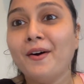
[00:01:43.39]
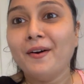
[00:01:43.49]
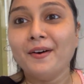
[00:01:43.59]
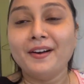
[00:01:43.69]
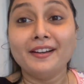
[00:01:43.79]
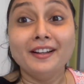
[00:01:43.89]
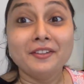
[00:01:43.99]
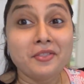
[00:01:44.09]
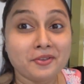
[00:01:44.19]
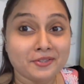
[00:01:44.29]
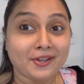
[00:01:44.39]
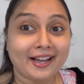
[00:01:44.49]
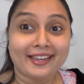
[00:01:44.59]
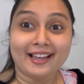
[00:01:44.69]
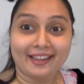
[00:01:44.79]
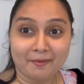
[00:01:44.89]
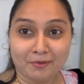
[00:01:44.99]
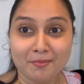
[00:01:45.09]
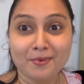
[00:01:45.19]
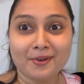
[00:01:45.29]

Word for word: और दोस्तों आगे आगे आपको